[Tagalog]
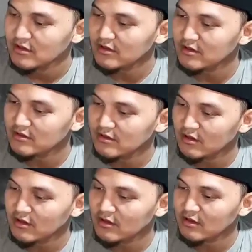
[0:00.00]
Nan,
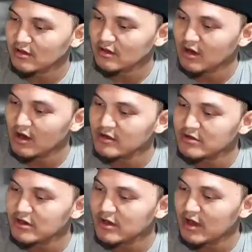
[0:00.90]
uh,
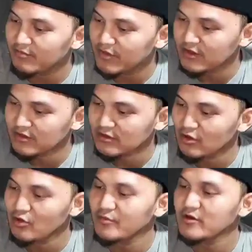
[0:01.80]
Archie Labin,
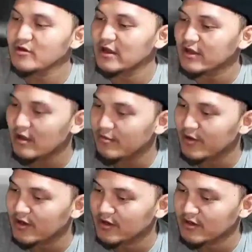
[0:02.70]
Gomer
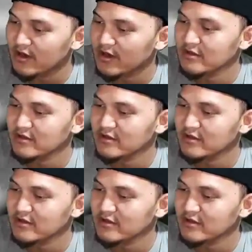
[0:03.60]
Canabal, yan,